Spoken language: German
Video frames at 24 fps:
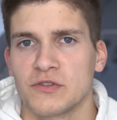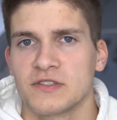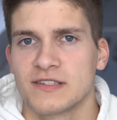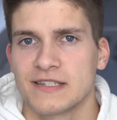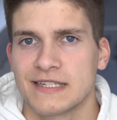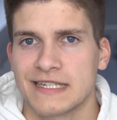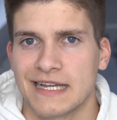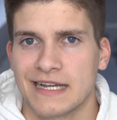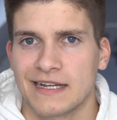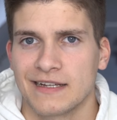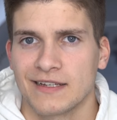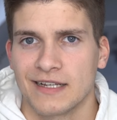
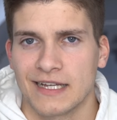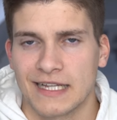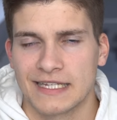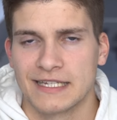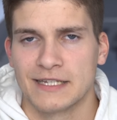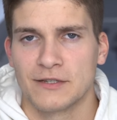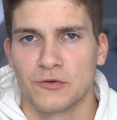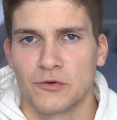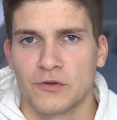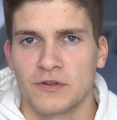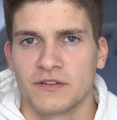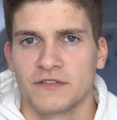günstiger an
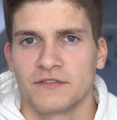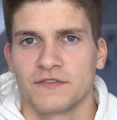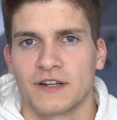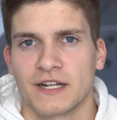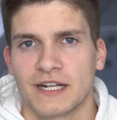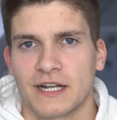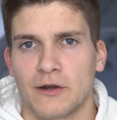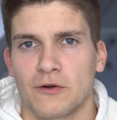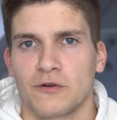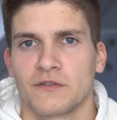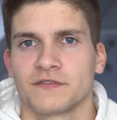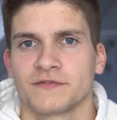die Kunden
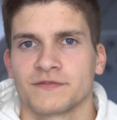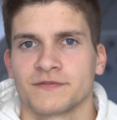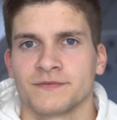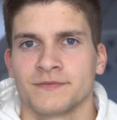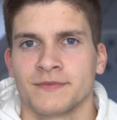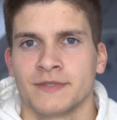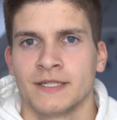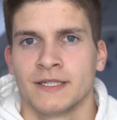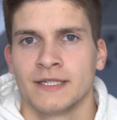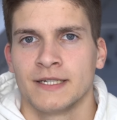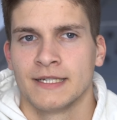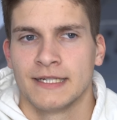verkaufen.
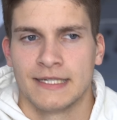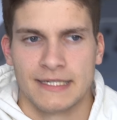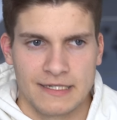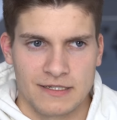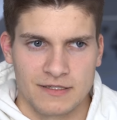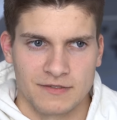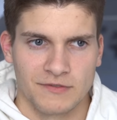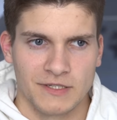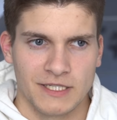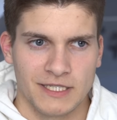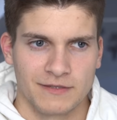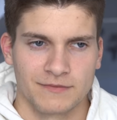
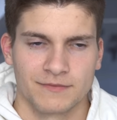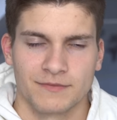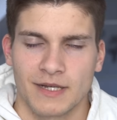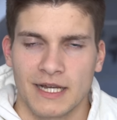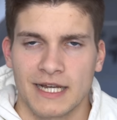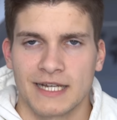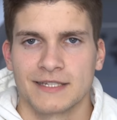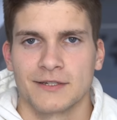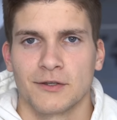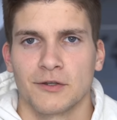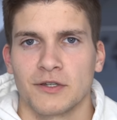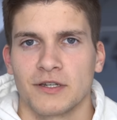Deswegen
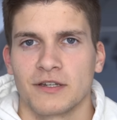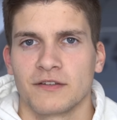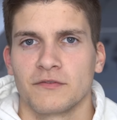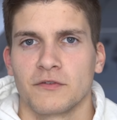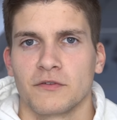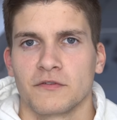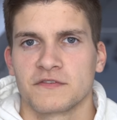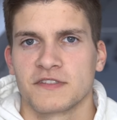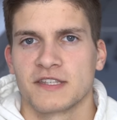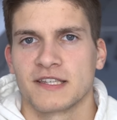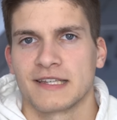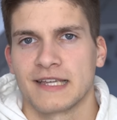
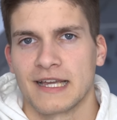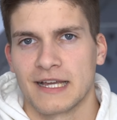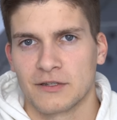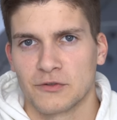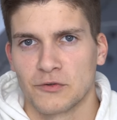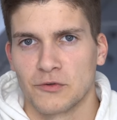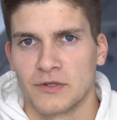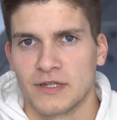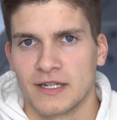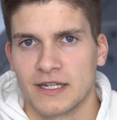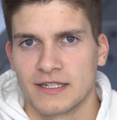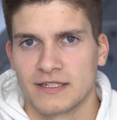A350,
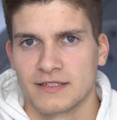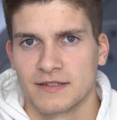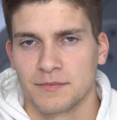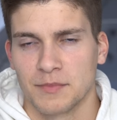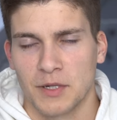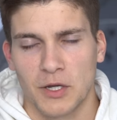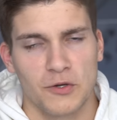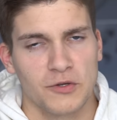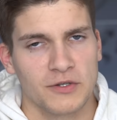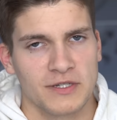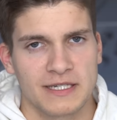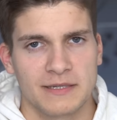800
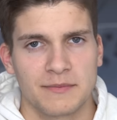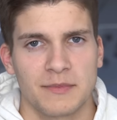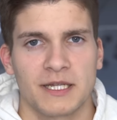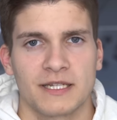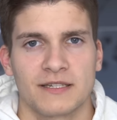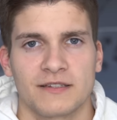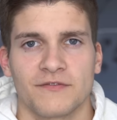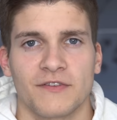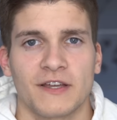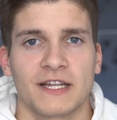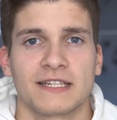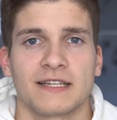braucht
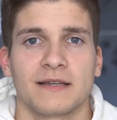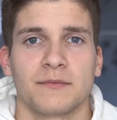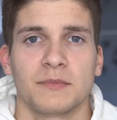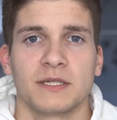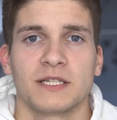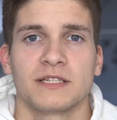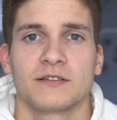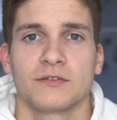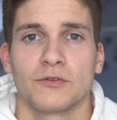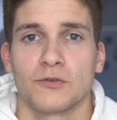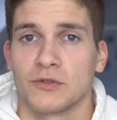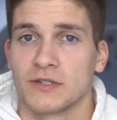niemand, weg
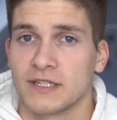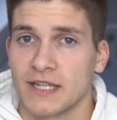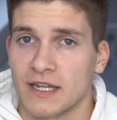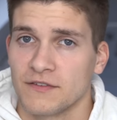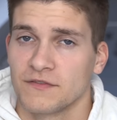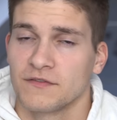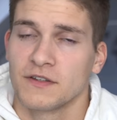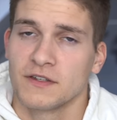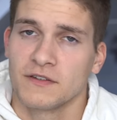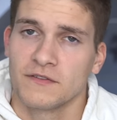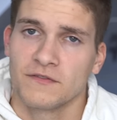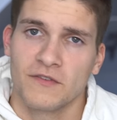damit. Und
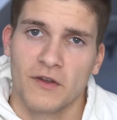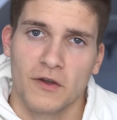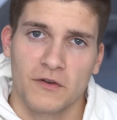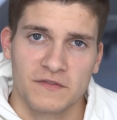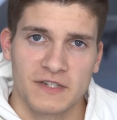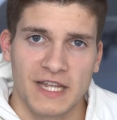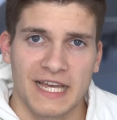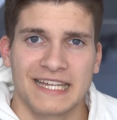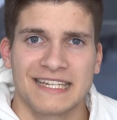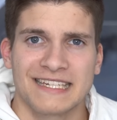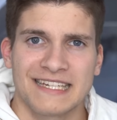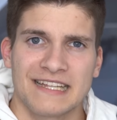dann finden wir auf
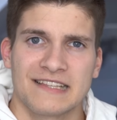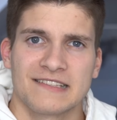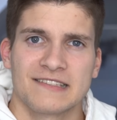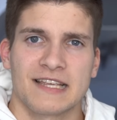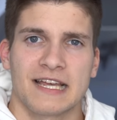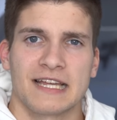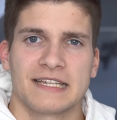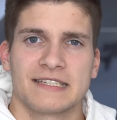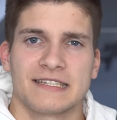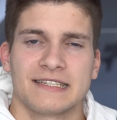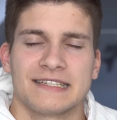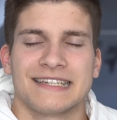der anderen
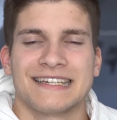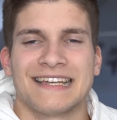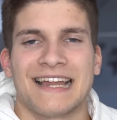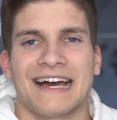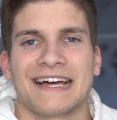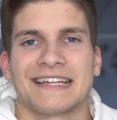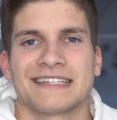Seite den